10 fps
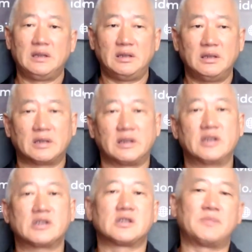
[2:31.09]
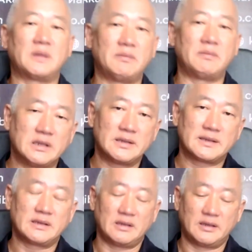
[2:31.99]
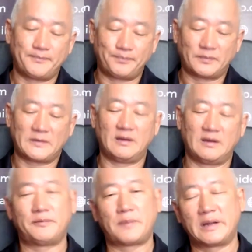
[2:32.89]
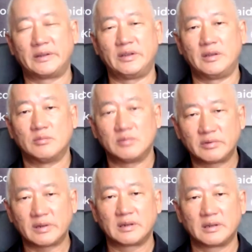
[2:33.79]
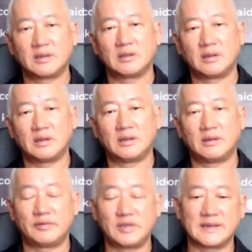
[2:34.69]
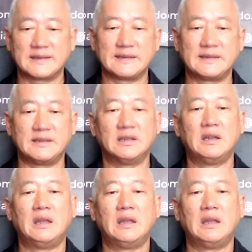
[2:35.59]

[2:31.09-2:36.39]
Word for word: И это, конечно же, применяется э, в практике мудр, в частности,